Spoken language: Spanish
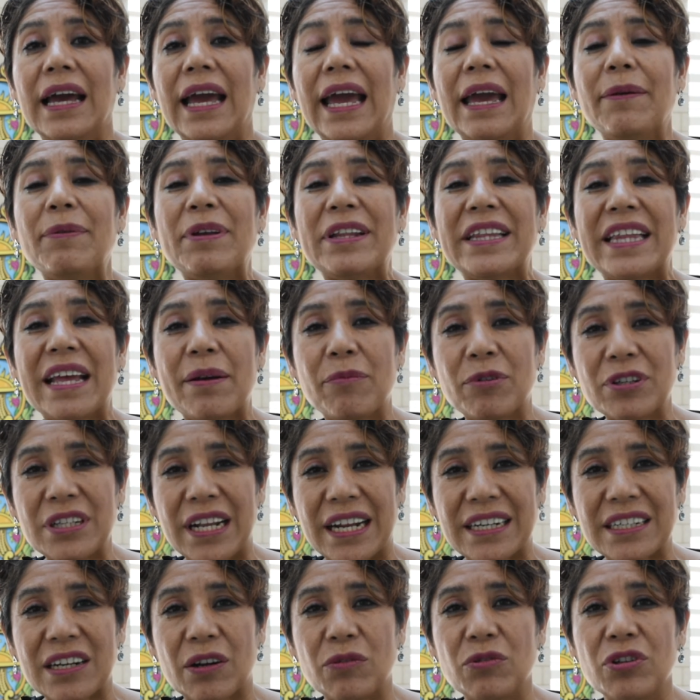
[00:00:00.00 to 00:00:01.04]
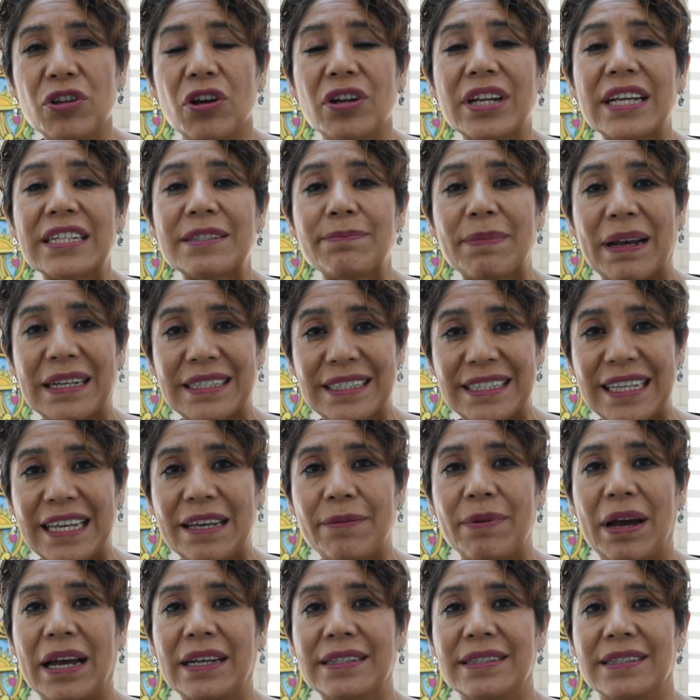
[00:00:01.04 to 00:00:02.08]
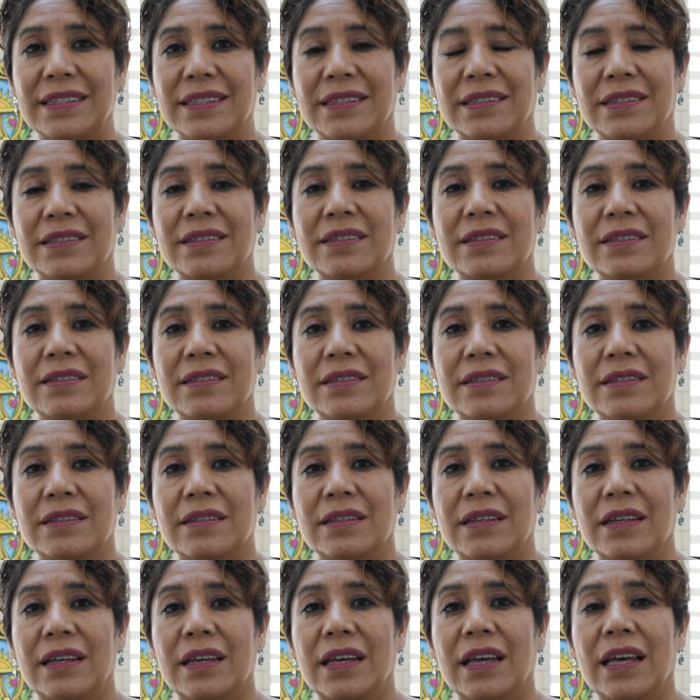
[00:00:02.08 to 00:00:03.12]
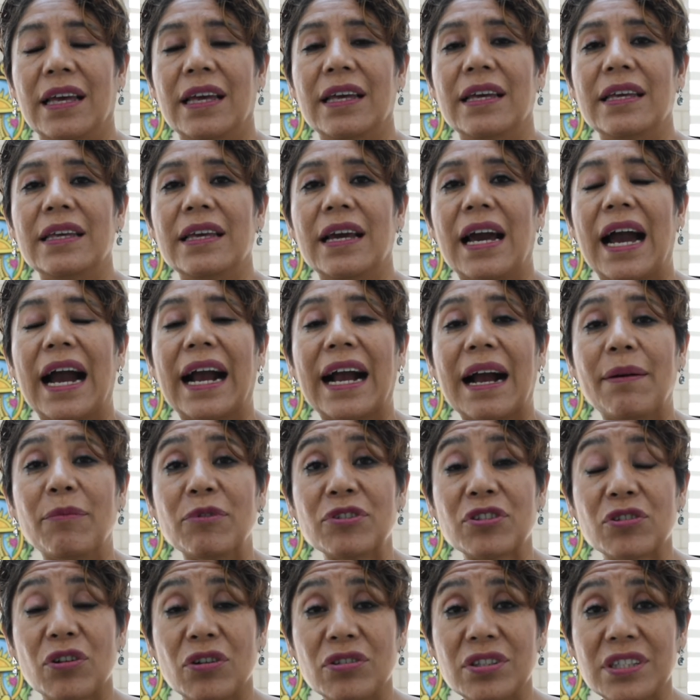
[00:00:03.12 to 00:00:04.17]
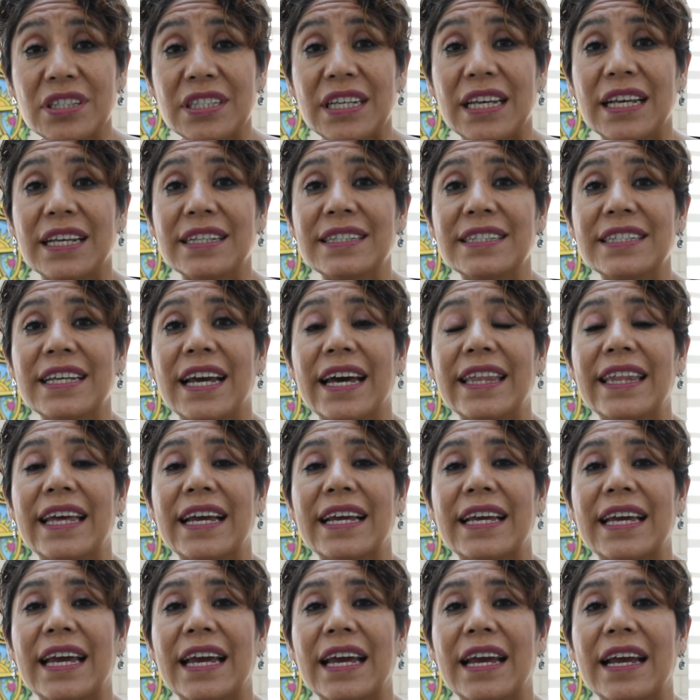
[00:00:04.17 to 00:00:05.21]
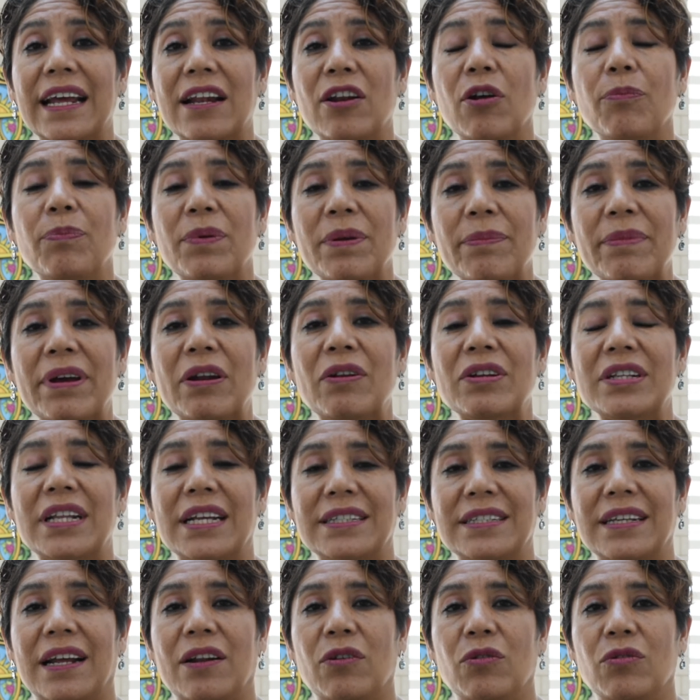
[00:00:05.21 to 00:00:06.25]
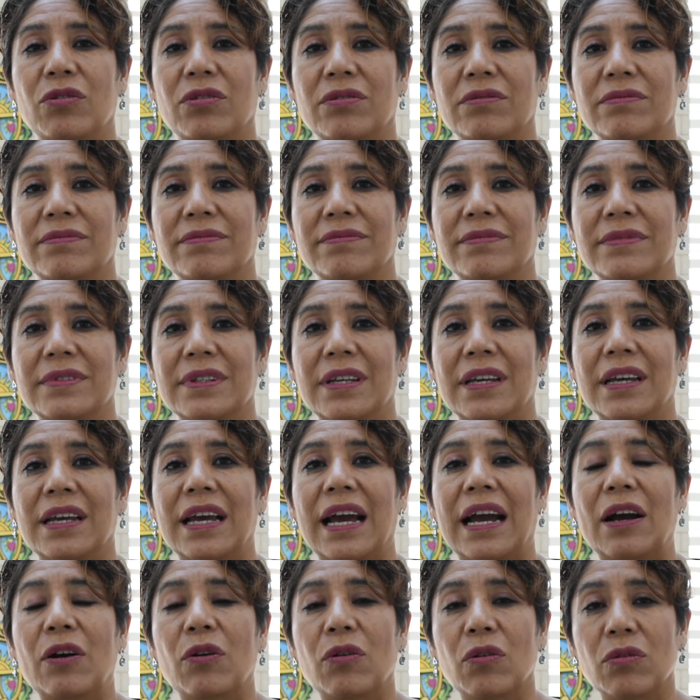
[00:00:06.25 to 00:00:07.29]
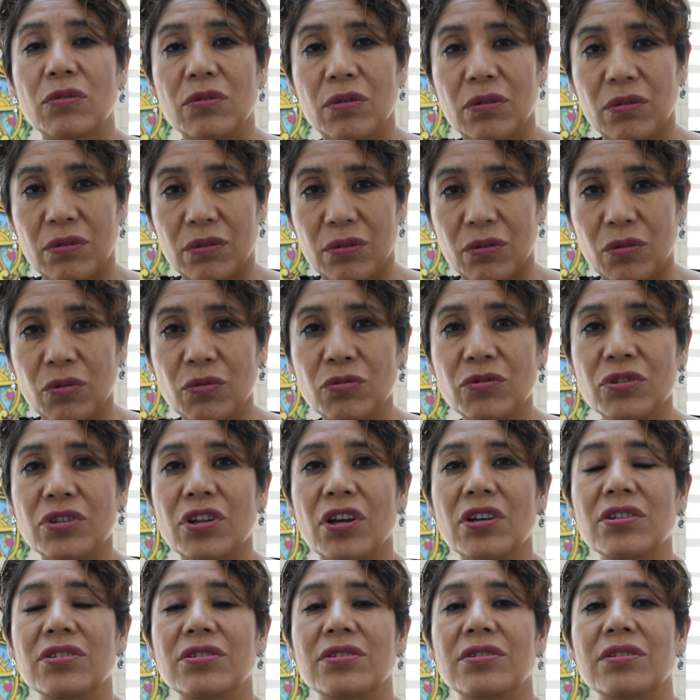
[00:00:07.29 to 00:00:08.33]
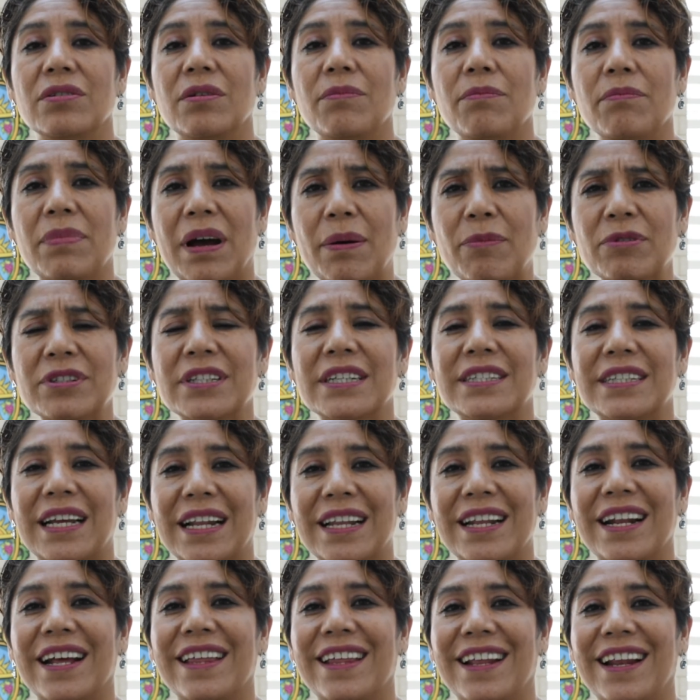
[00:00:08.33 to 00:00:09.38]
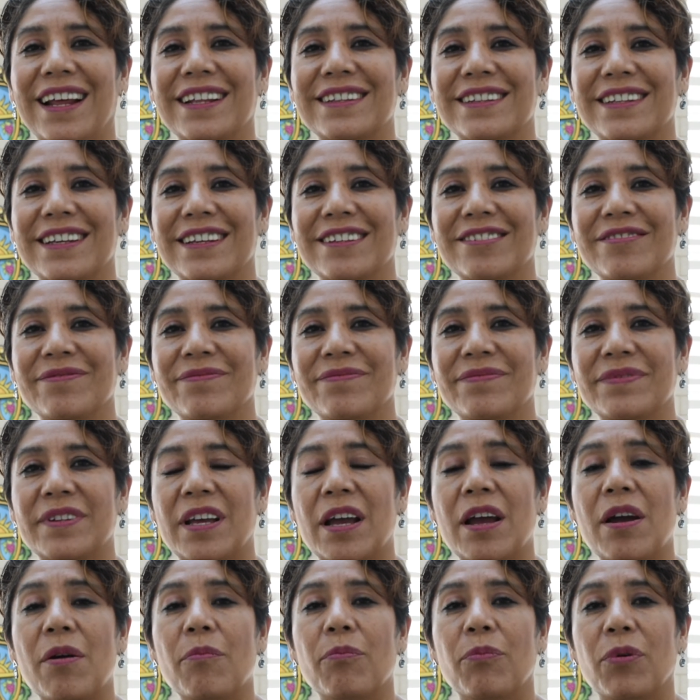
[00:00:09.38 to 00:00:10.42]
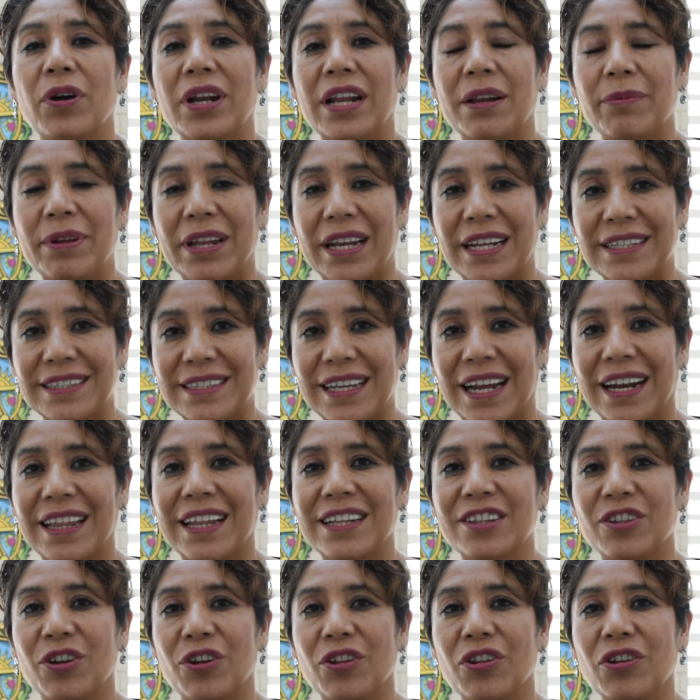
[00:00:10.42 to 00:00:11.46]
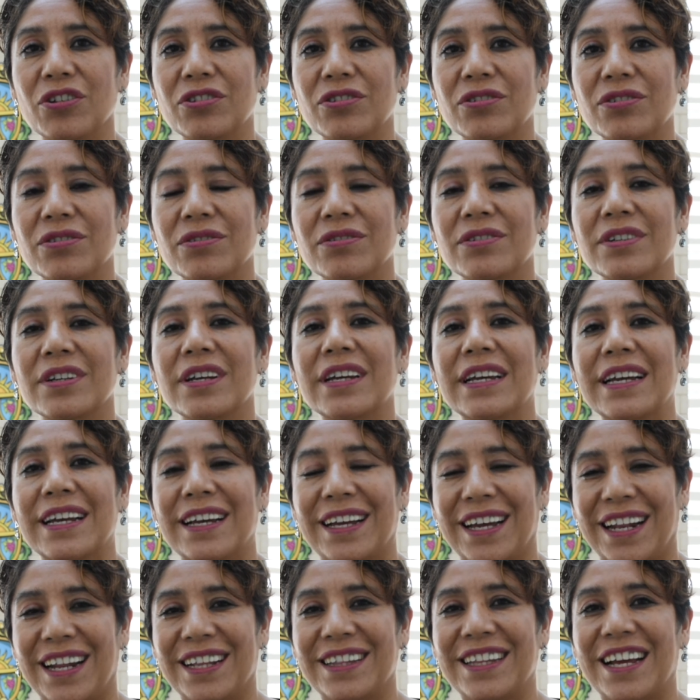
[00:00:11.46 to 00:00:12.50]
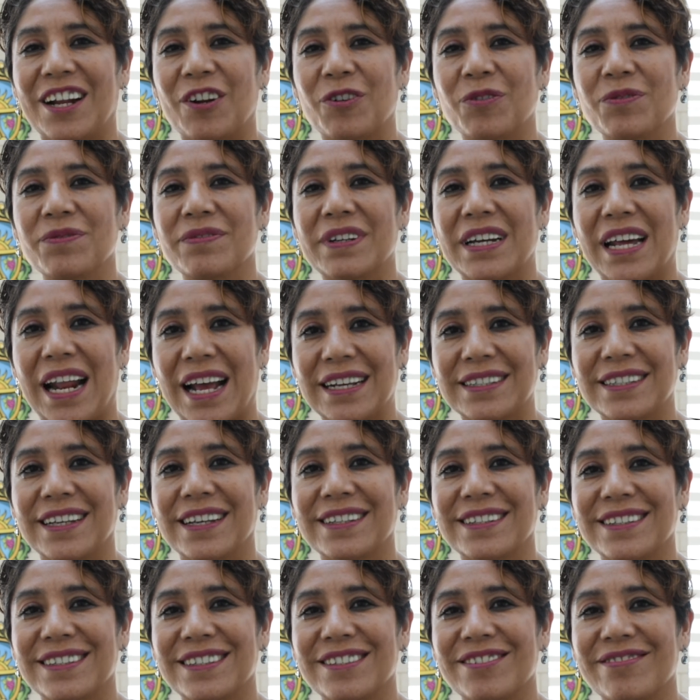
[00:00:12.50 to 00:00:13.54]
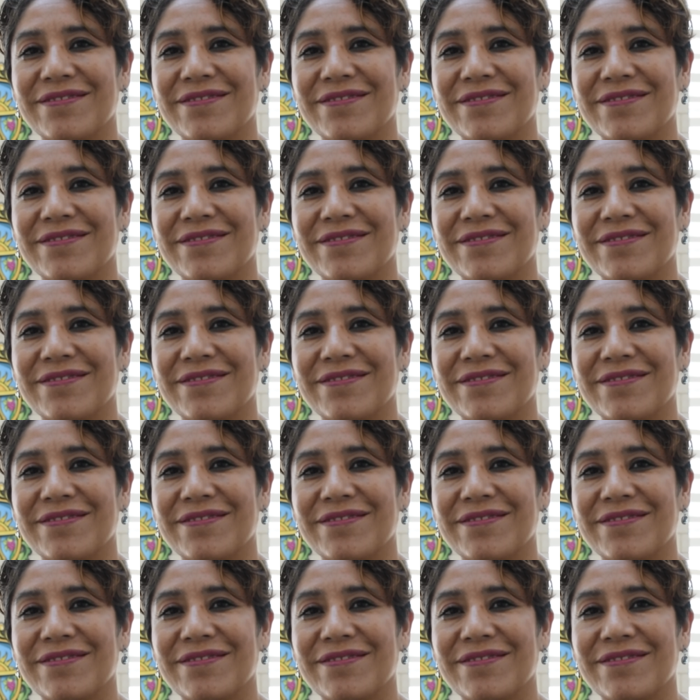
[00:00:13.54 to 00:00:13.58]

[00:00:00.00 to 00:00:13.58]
evitemos las reuniones masivas, hagamos conciencia de que lo primero es la salud. Juntos vamos a salir adelante. Por el bienestar de todos, Querétaro. Gracias.